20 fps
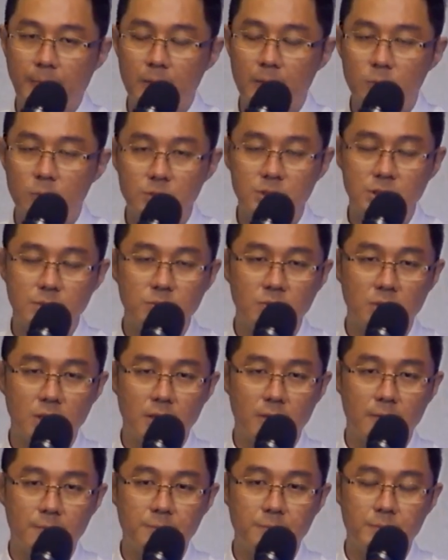呼吸不
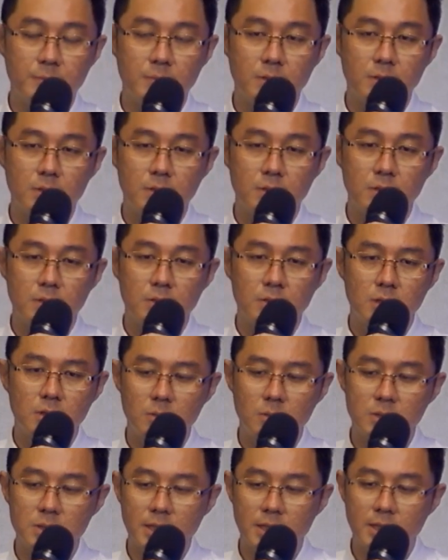了。然
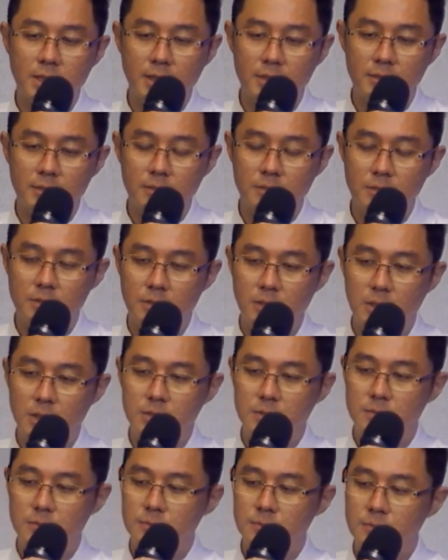后我再看，
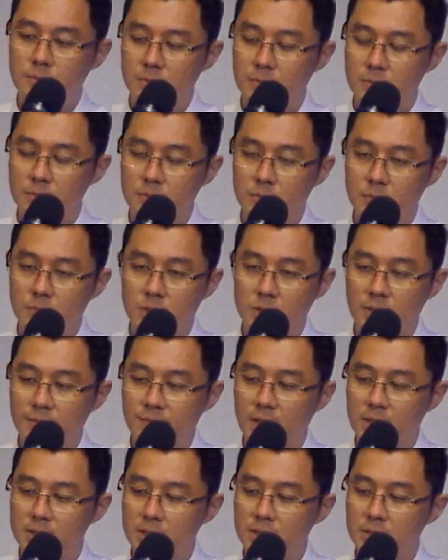哎。我才
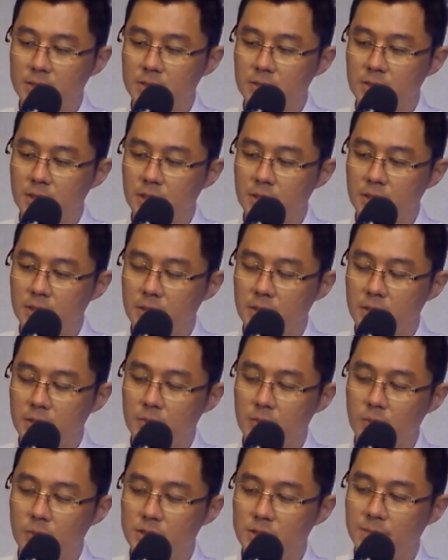发现，原来
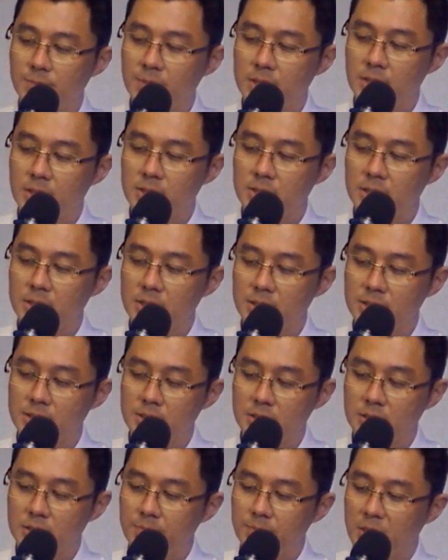我前面那张椅
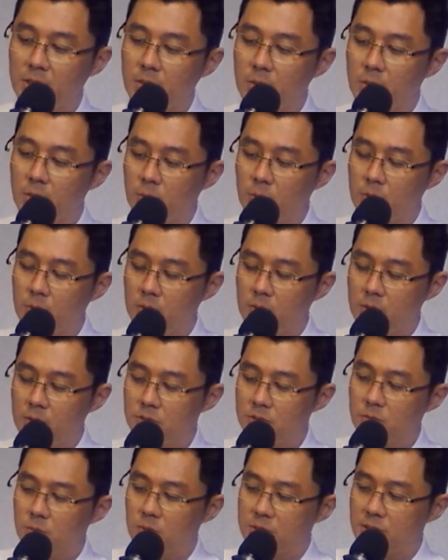子的背后
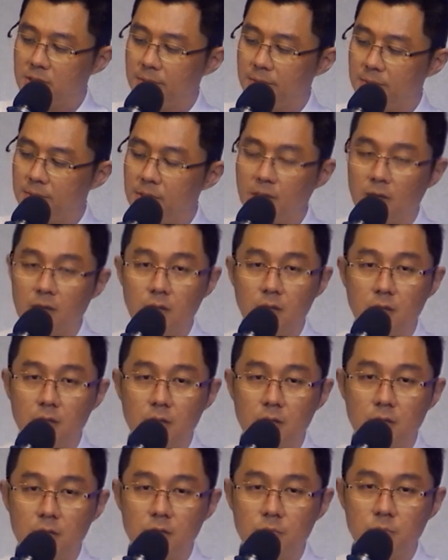就是我前面呢。
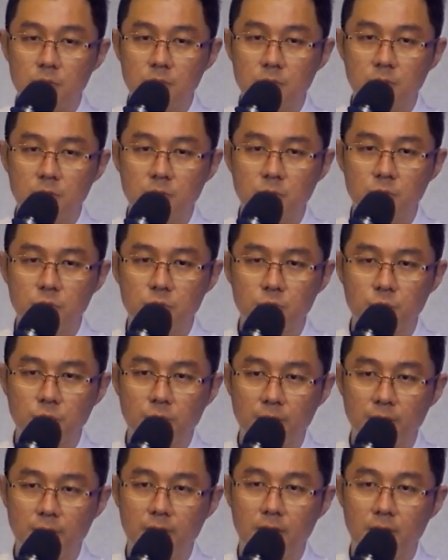为什么有
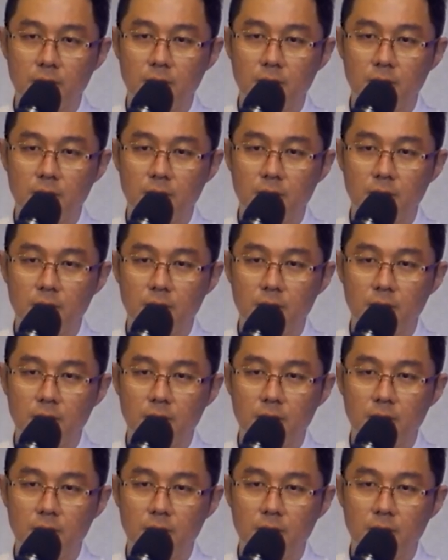血？